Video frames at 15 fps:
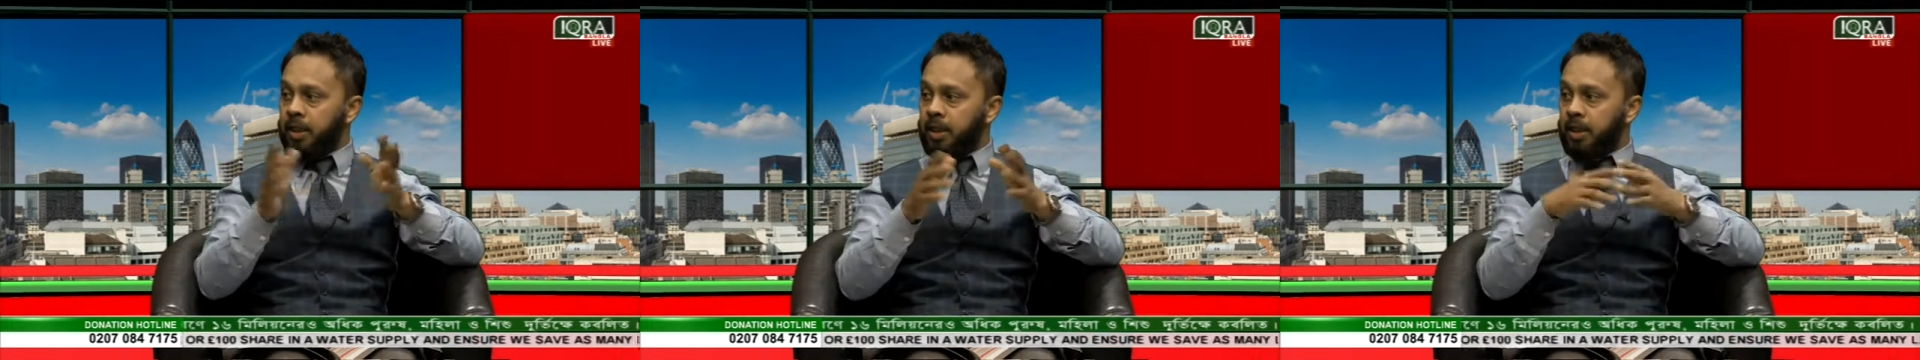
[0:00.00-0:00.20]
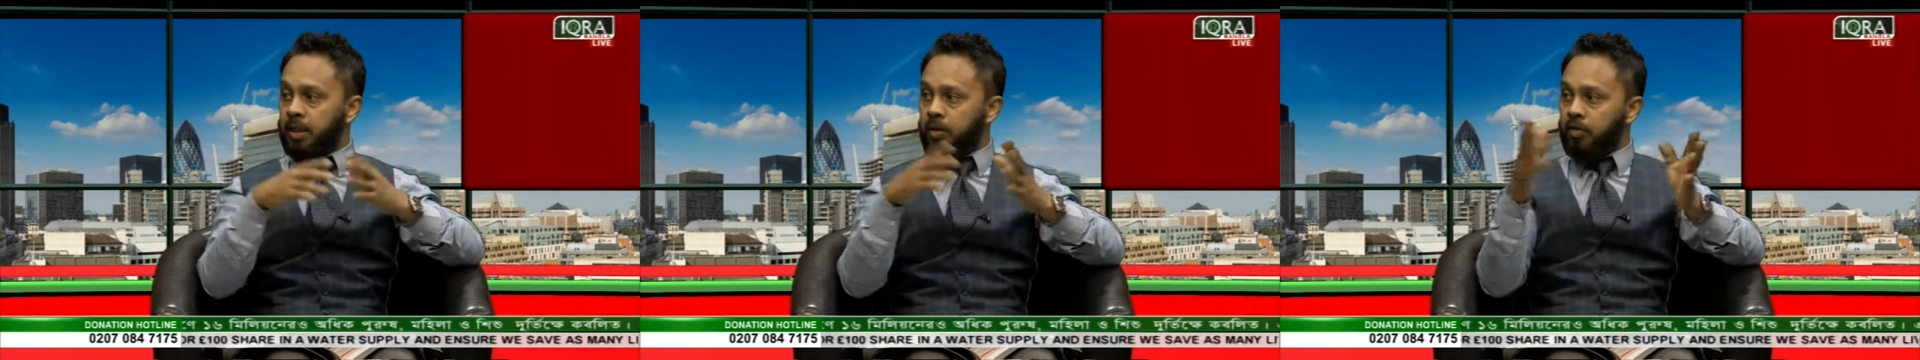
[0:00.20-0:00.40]

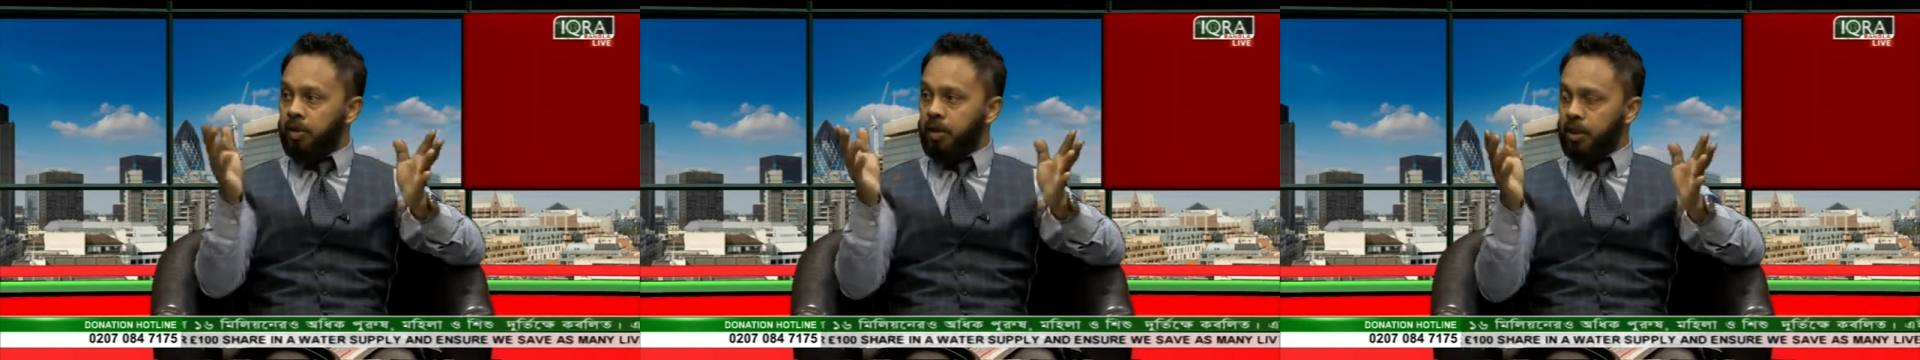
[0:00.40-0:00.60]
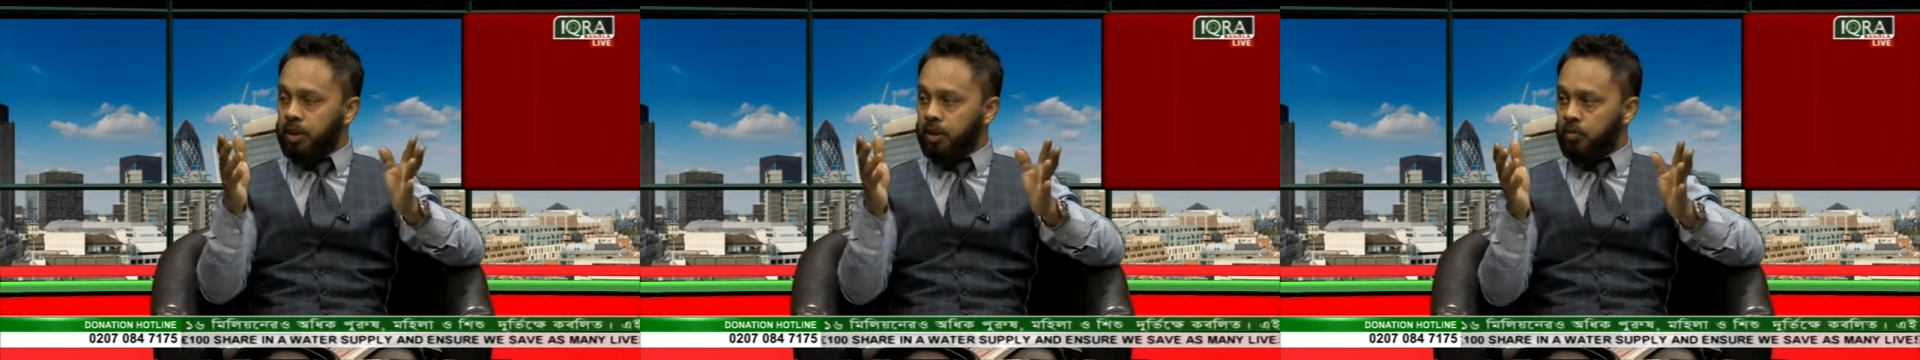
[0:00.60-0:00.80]
কী করি
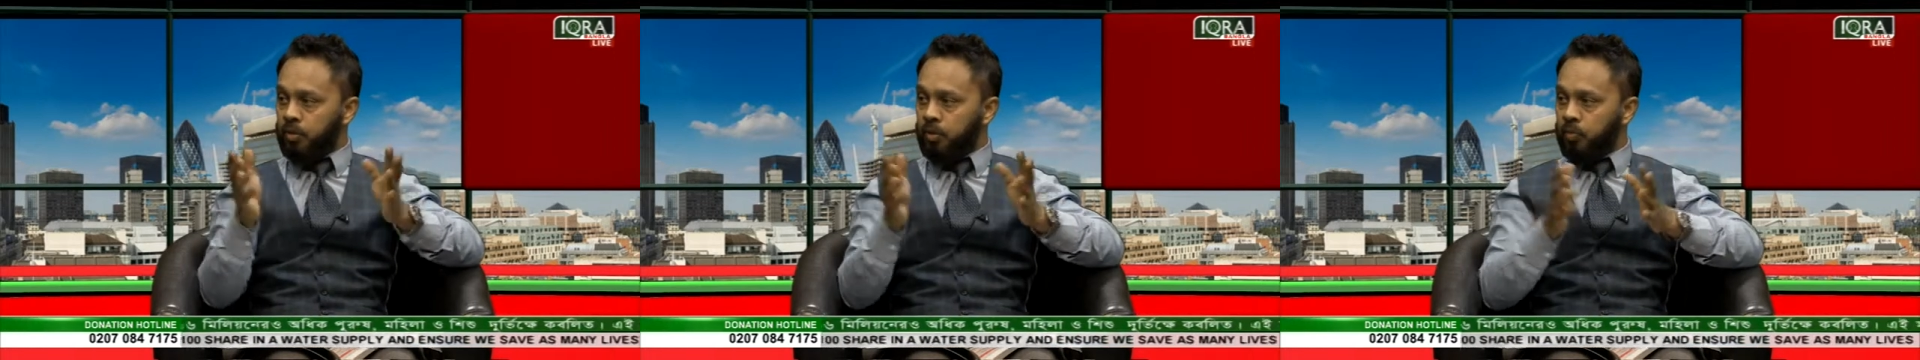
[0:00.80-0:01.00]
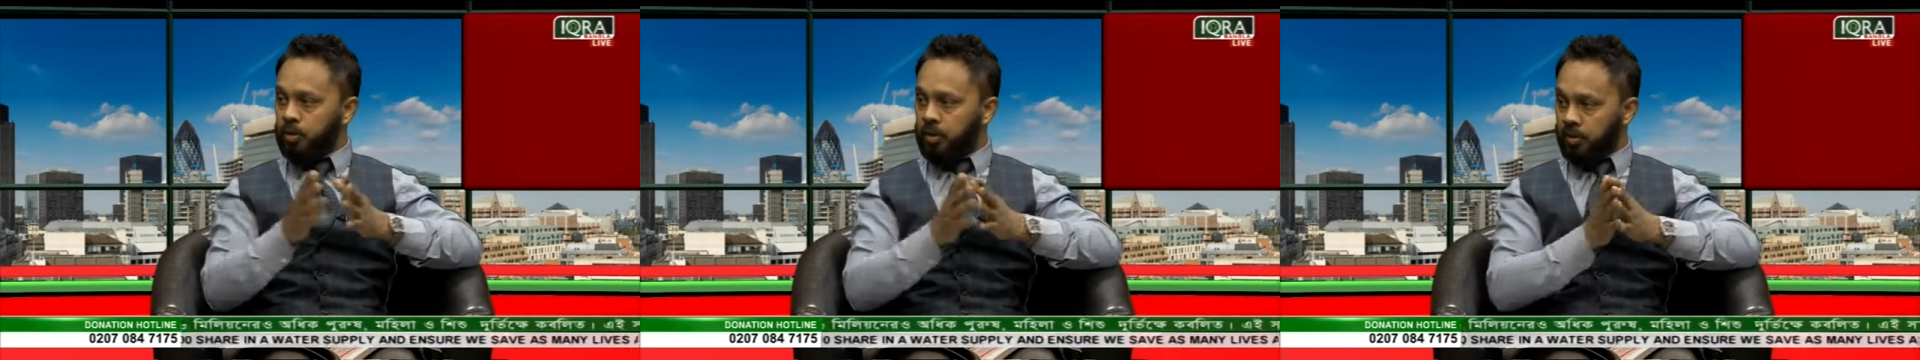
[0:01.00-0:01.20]
এটা
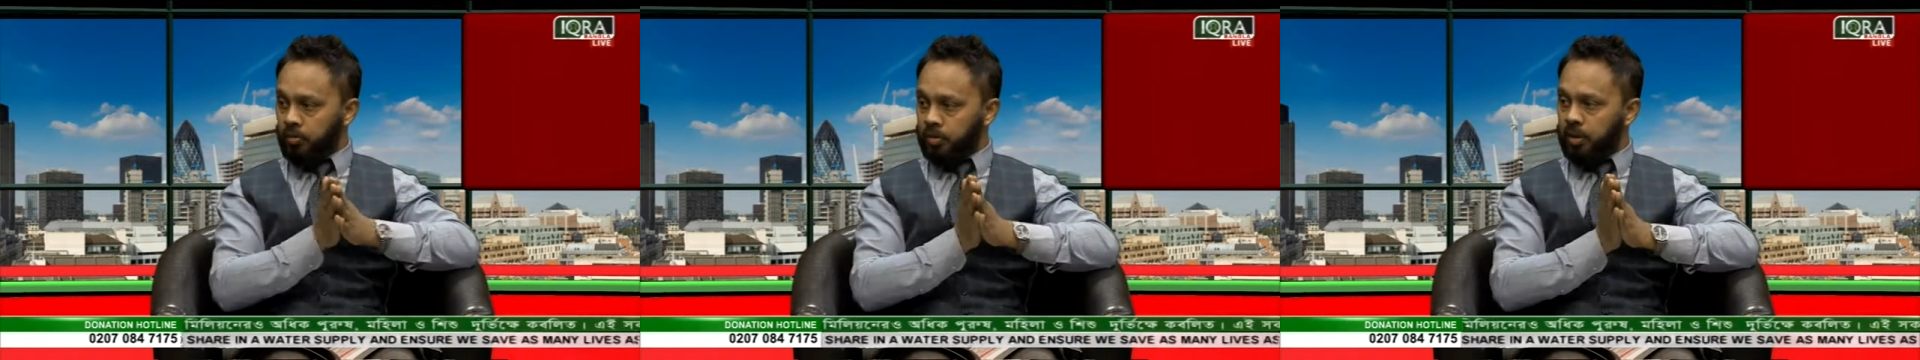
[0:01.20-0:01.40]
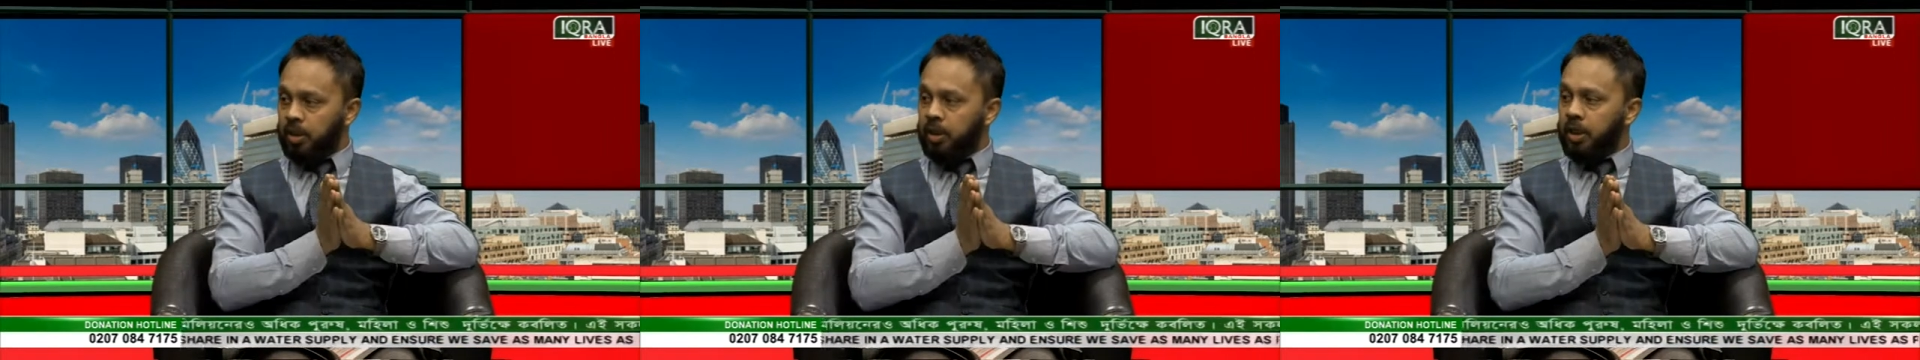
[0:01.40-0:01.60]
করি ওইটা
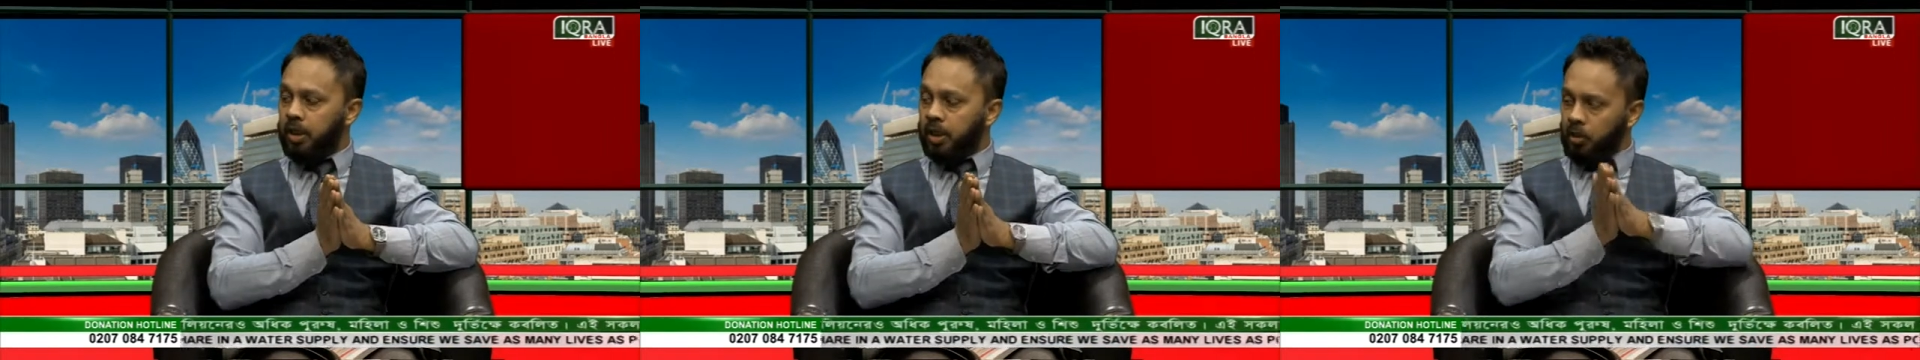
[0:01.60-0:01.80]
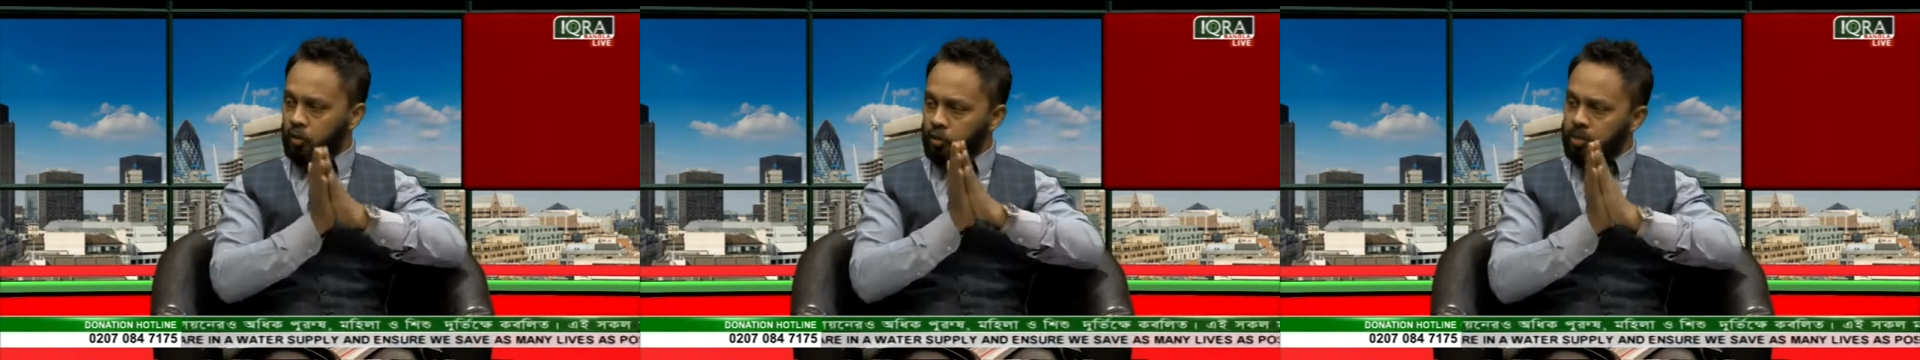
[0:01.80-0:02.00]
করি
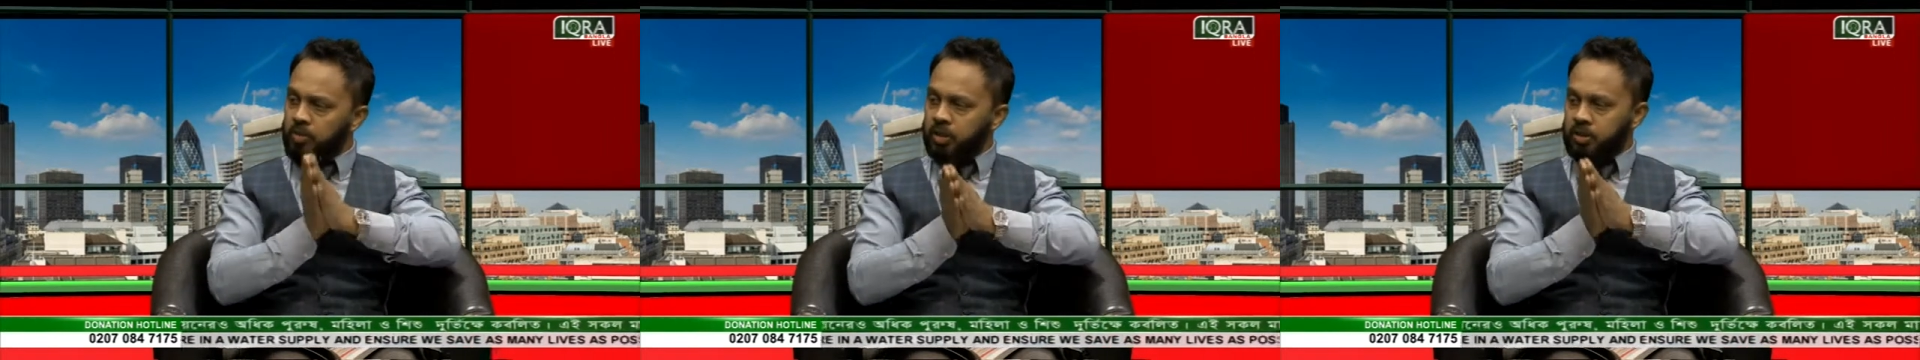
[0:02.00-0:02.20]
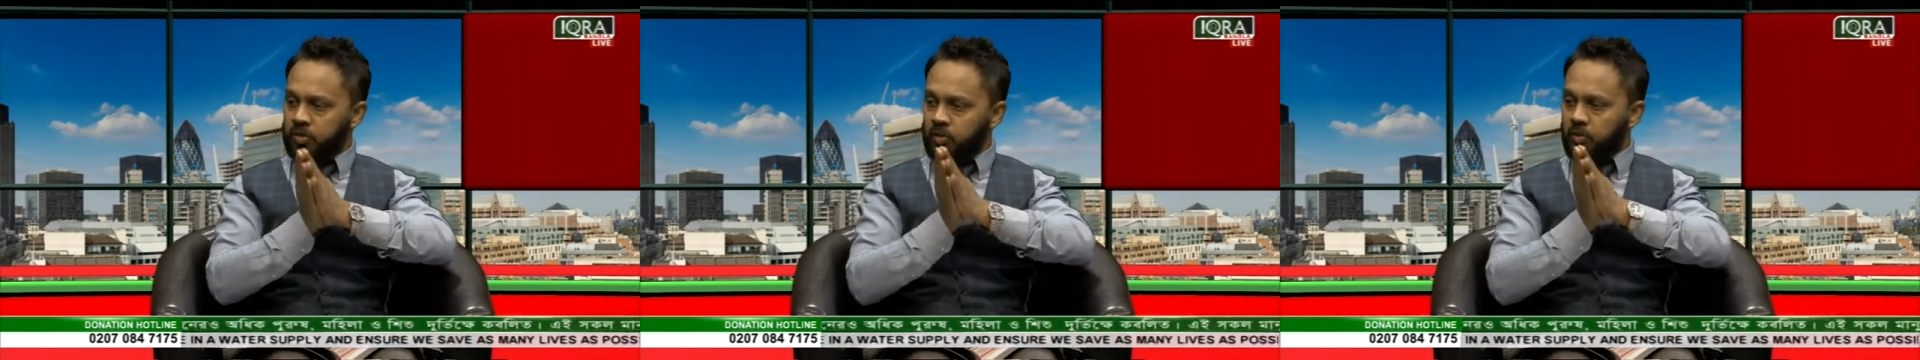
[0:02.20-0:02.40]
এটা খুবই
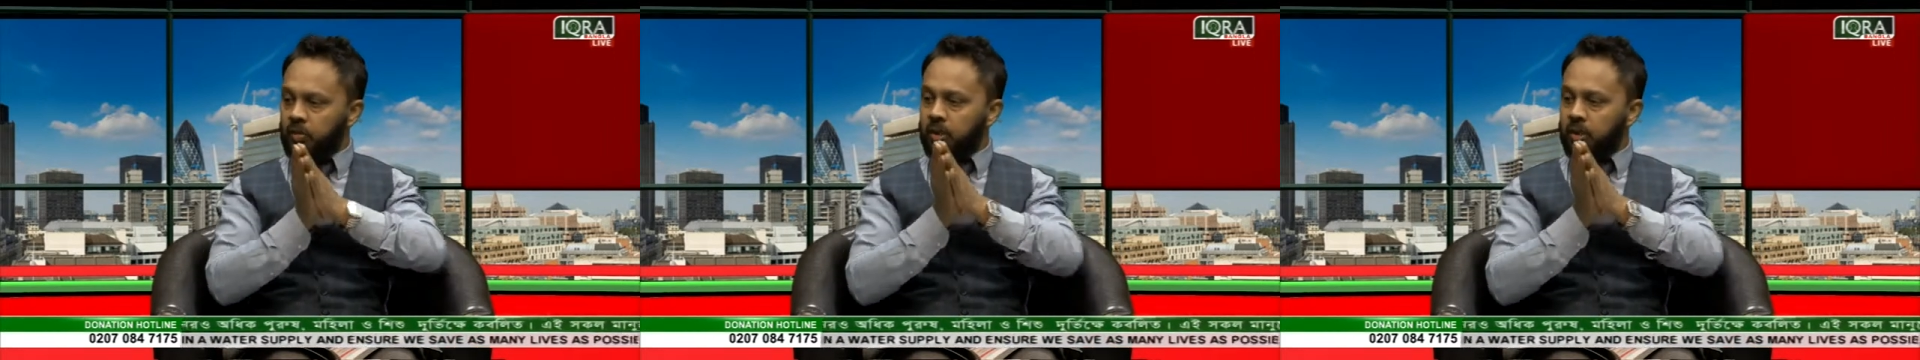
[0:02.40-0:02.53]
বাস্তব